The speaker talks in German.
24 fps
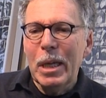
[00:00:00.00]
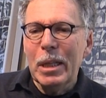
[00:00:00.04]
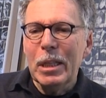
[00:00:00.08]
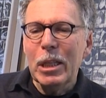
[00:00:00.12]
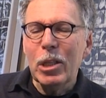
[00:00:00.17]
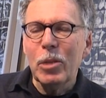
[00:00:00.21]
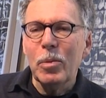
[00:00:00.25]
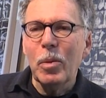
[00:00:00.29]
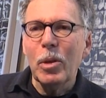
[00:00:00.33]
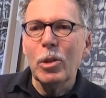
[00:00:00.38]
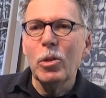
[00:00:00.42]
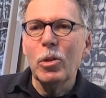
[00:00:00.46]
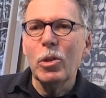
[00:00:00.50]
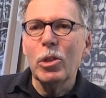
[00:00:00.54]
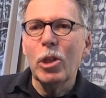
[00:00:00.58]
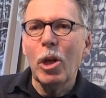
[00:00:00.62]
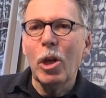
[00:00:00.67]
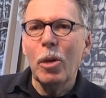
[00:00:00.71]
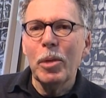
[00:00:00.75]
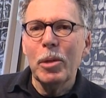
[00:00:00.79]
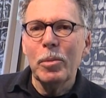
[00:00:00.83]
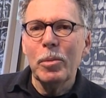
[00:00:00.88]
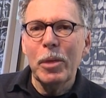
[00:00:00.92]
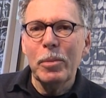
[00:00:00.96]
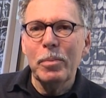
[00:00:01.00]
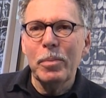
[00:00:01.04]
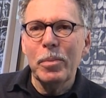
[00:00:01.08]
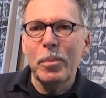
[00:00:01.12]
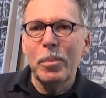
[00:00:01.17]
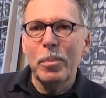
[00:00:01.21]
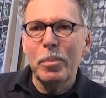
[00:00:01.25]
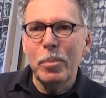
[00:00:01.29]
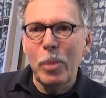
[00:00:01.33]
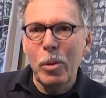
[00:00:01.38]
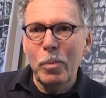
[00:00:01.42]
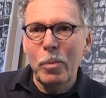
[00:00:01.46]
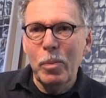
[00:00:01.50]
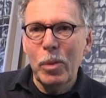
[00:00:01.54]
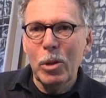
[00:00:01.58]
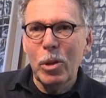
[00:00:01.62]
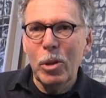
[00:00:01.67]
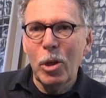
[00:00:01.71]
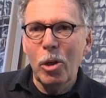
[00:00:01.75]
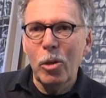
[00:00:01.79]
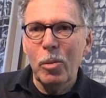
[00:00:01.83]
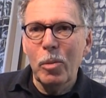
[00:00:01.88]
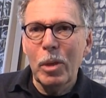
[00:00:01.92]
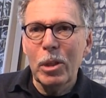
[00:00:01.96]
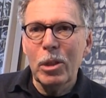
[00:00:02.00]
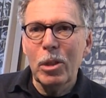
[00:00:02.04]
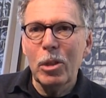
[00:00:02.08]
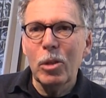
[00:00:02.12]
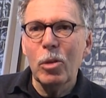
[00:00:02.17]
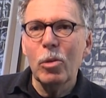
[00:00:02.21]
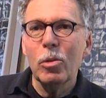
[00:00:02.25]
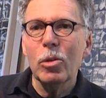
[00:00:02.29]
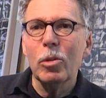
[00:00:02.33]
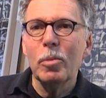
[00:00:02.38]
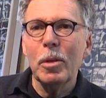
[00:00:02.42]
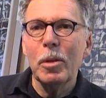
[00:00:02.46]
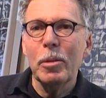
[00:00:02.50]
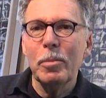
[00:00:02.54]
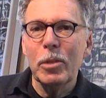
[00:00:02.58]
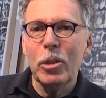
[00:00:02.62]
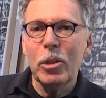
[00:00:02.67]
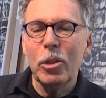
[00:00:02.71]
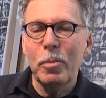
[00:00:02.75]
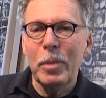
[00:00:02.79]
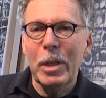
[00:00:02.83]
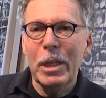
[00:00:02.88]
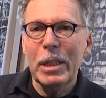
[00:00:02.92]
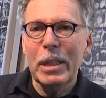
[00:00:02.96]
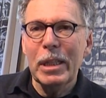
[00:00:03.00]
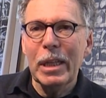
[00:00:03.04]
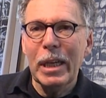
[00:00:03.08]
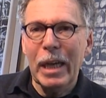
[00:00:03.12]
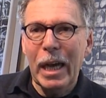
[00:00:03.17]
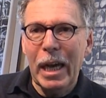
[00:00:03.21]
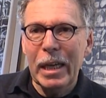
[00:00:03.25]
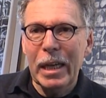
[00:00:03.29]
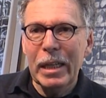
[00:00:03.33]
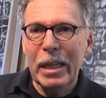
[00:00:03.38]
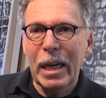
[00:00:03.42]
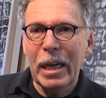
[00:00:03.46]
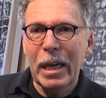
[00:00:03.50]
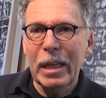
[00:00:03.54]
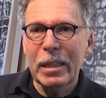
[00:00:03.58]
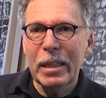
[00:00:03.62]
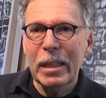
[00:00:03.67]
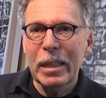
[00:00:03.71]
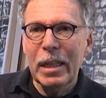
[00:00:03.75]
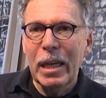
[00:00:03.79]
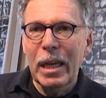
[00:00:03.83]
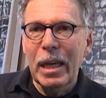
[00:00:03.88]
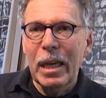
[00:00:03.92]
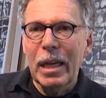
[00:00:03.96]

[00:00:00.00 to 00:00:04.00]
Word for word: das war zusammen mit dem Pimpelnobert und mit dem Schmied Reinhardt.